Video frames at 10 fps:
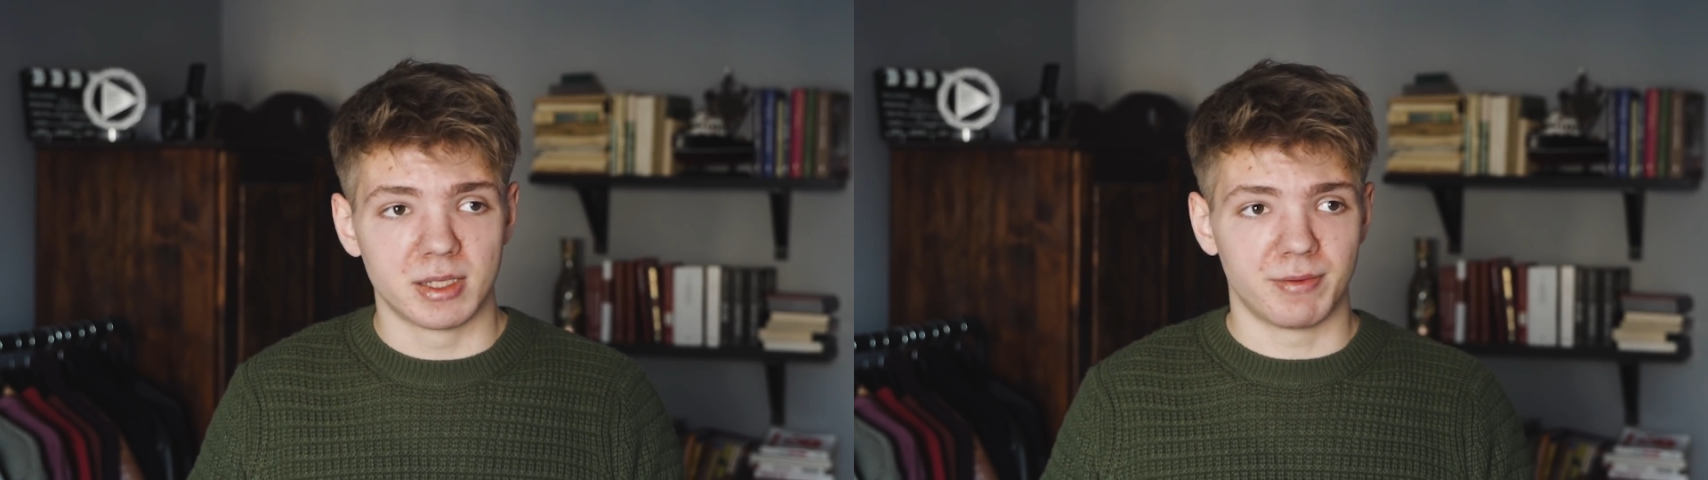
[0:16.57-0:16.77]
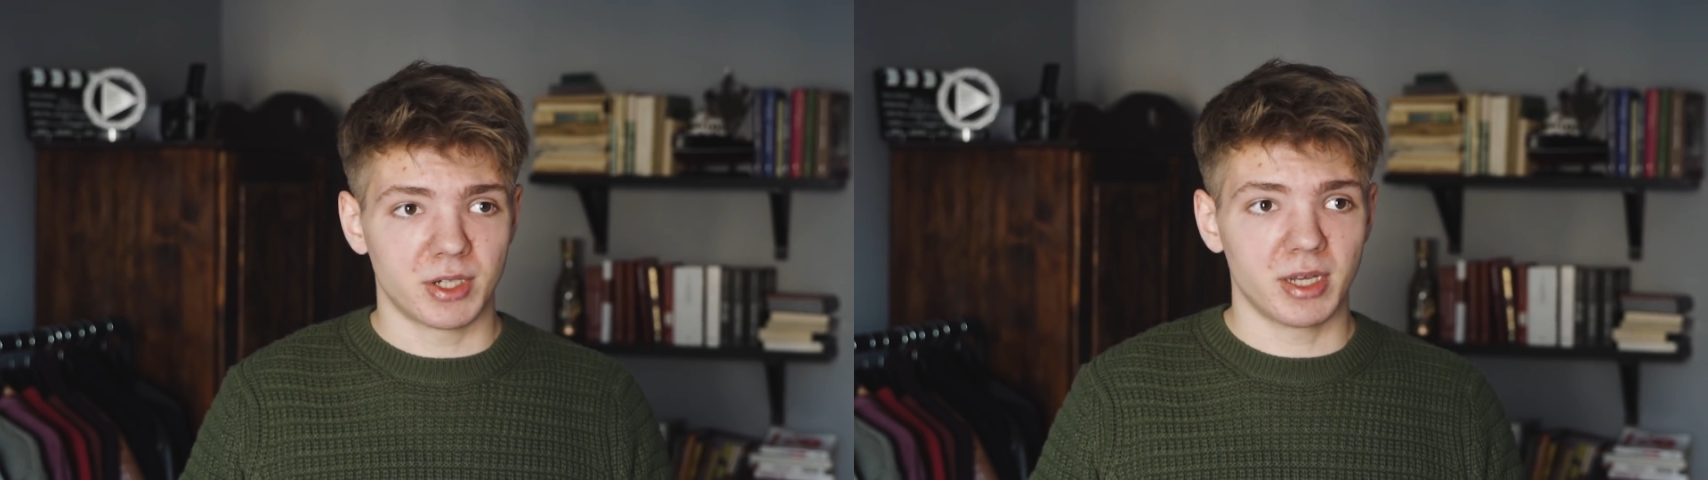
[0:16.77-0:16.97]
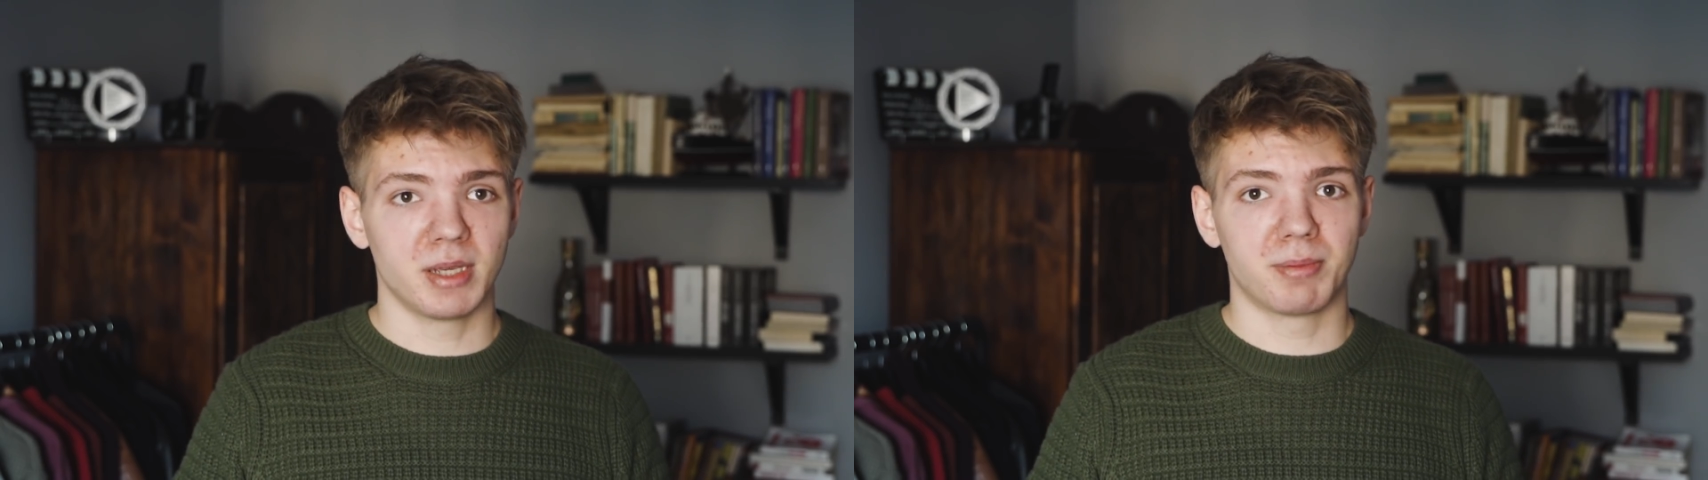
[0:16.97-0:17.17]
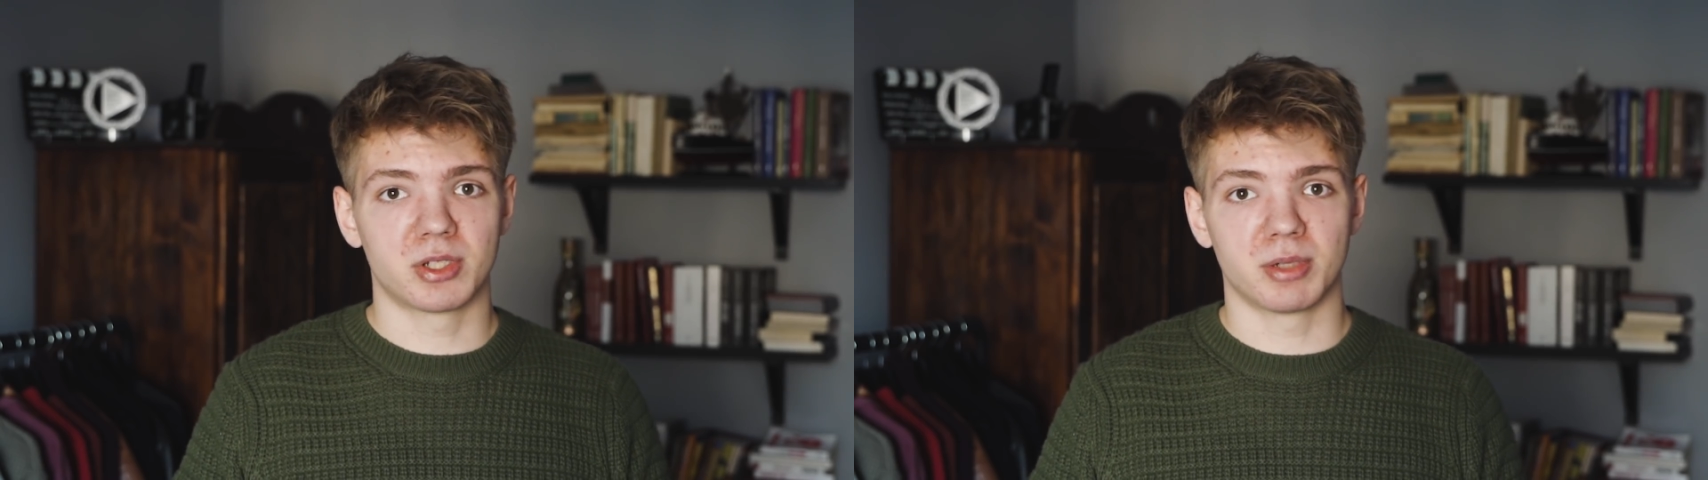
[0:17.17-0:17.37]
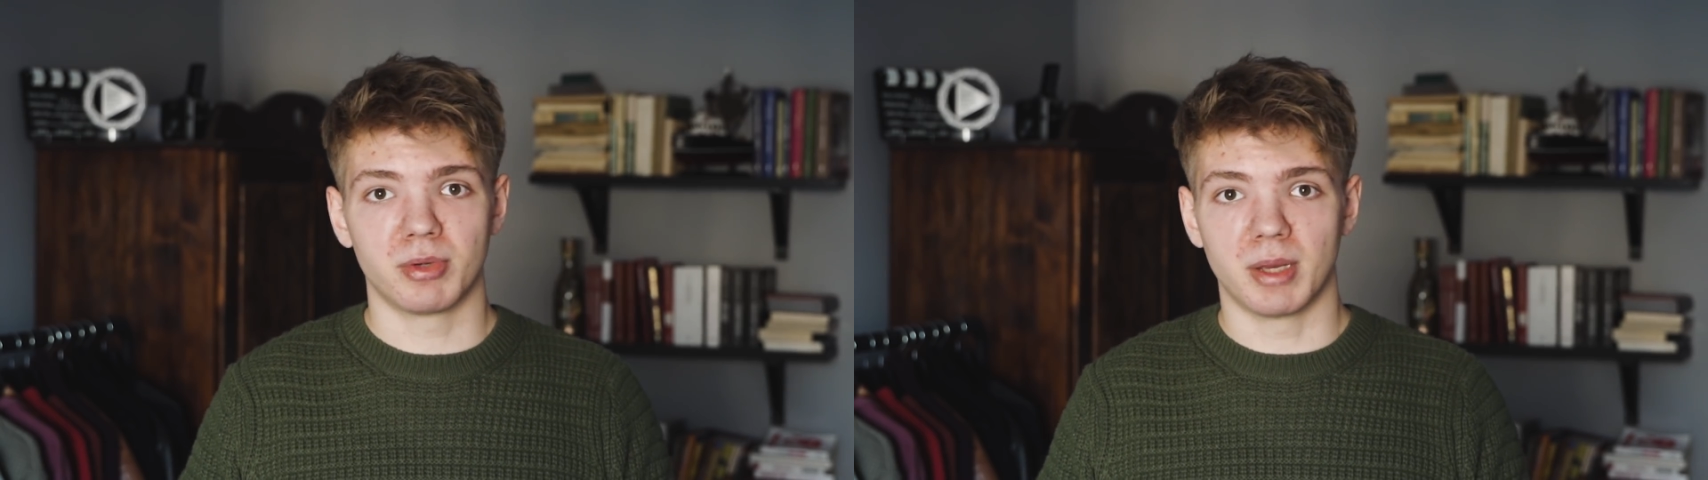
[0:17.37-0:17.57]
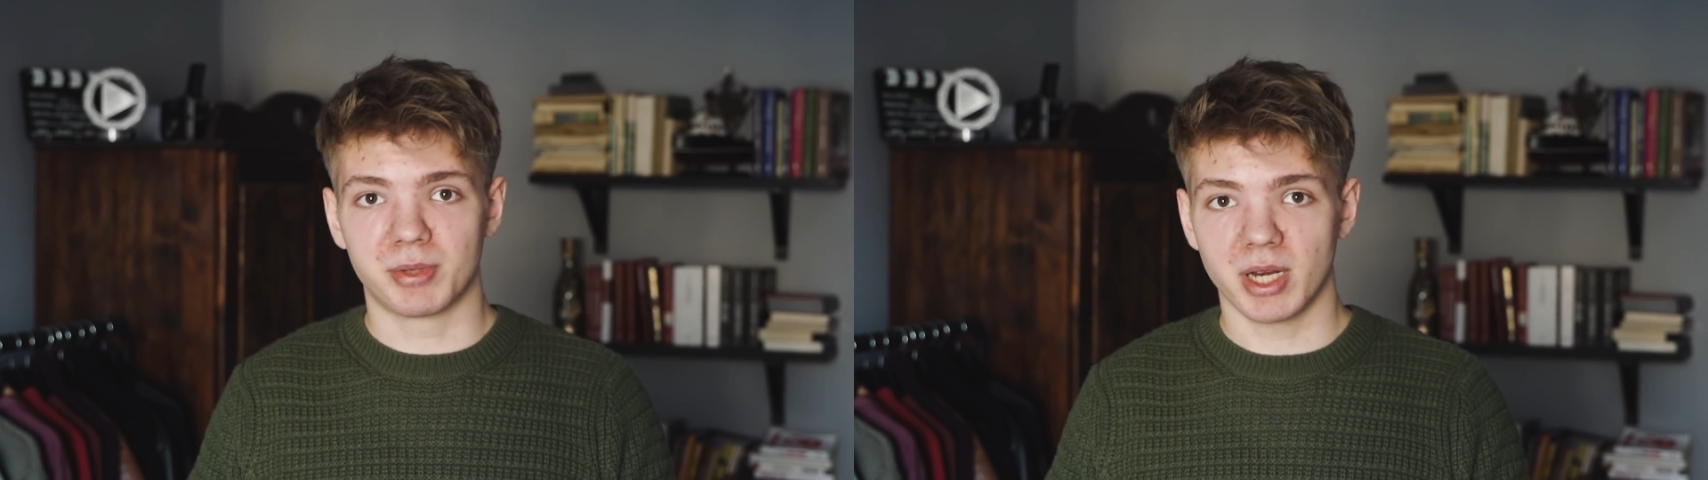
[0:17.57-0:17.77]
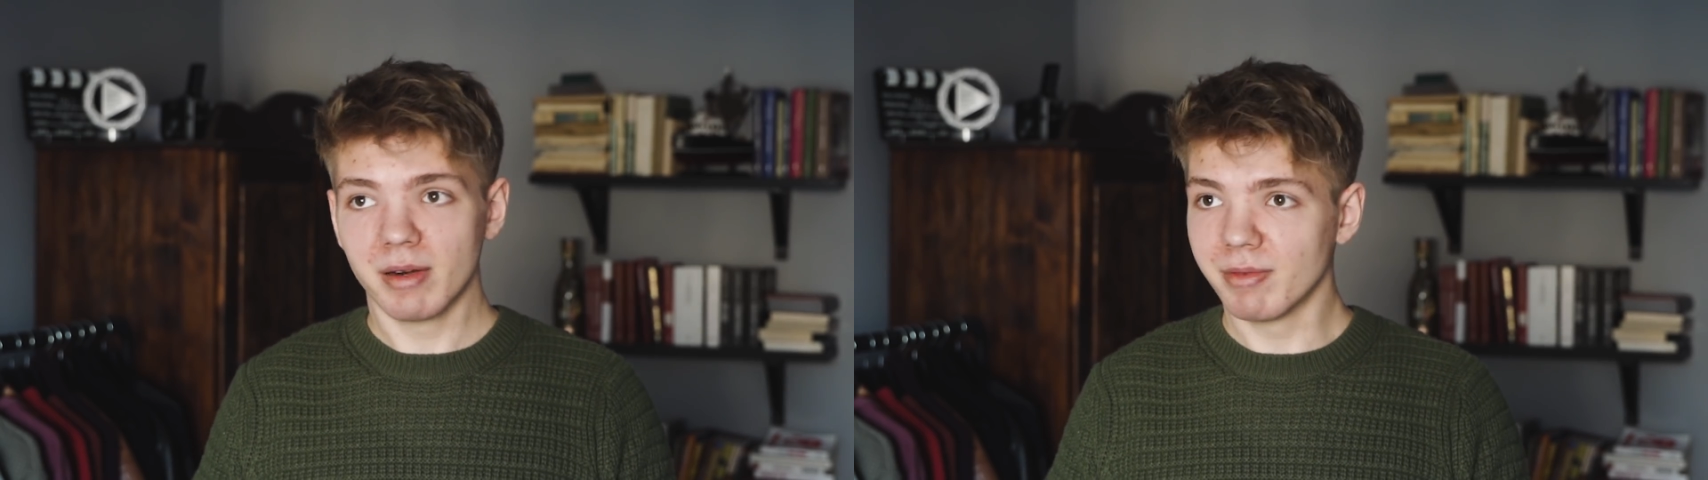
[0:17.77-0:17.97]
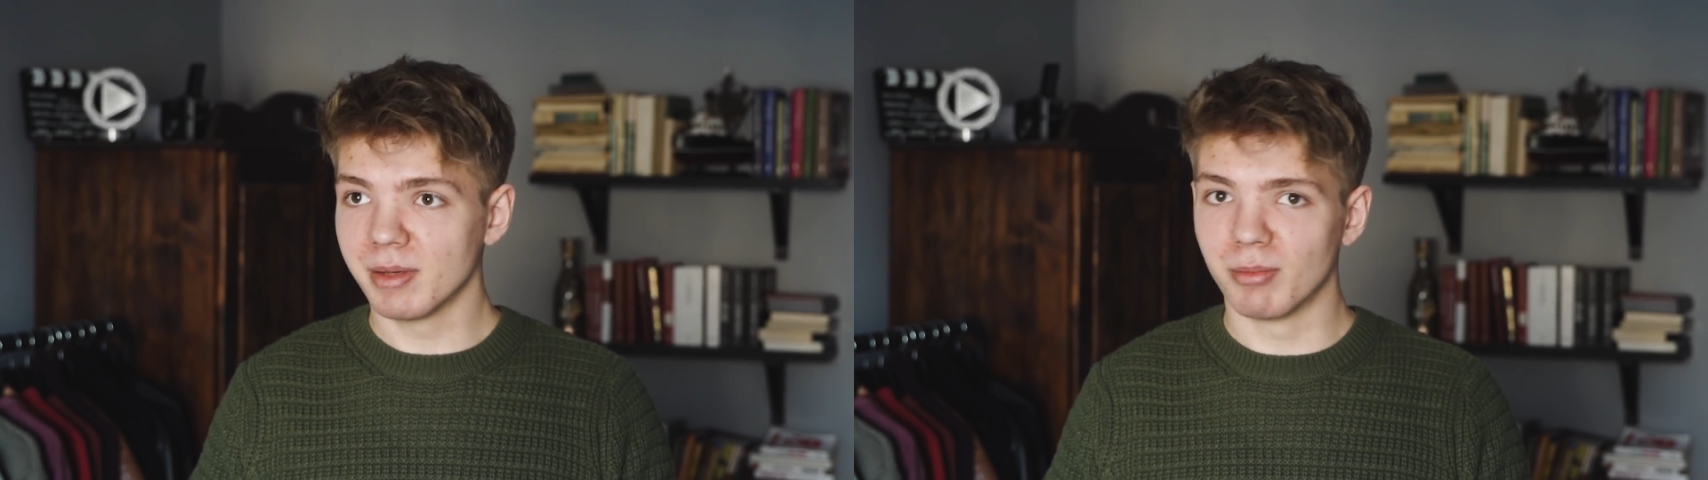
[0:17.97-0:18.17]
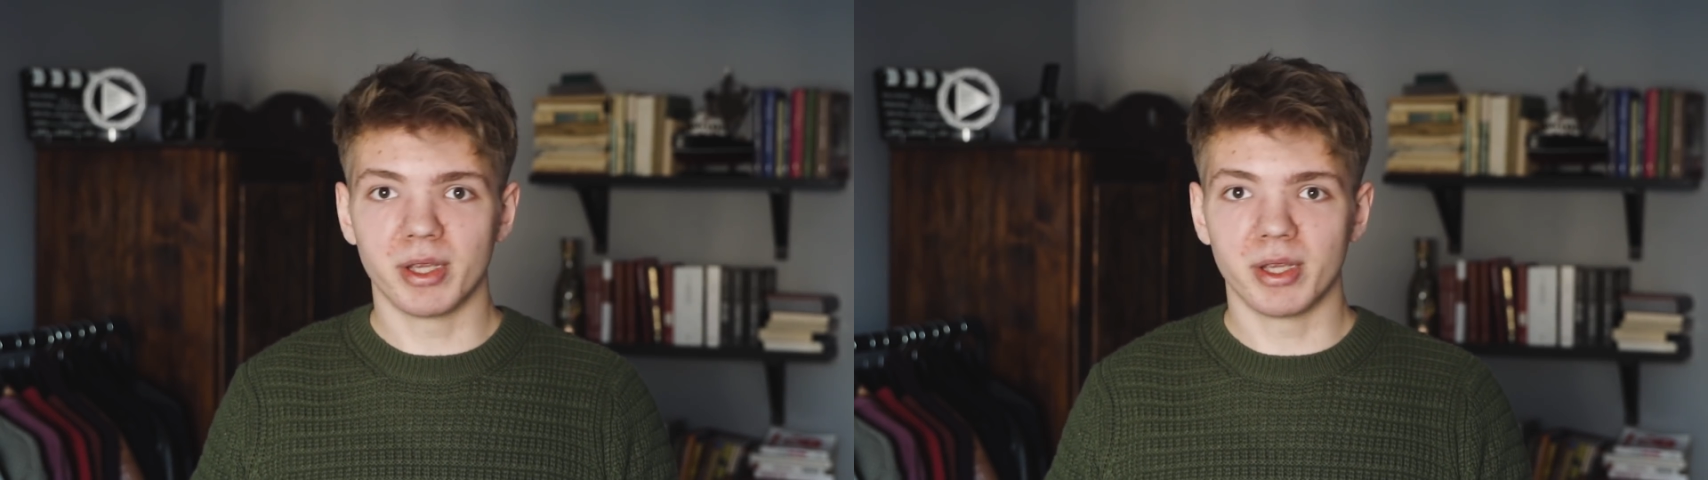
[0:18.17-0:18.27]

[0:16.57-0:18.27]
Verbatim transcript: Zwyczajnie potrzebuję przerwy.